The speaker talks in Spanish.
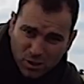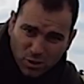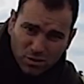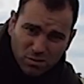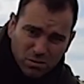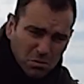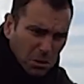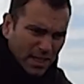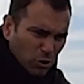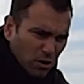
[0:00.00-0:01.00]
son
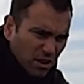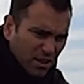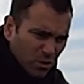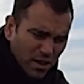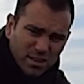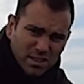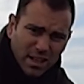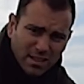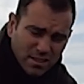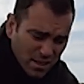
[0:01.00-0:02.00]
14 o
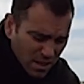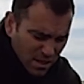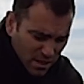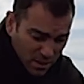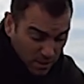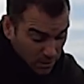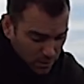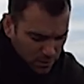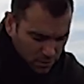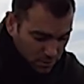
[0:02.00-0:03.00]
16.
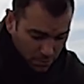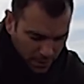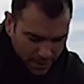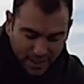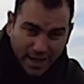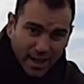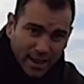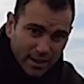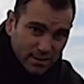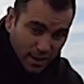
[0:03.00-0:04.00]
Si viene
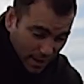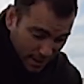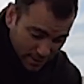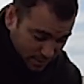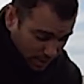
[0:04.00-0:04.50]
tragada hasta...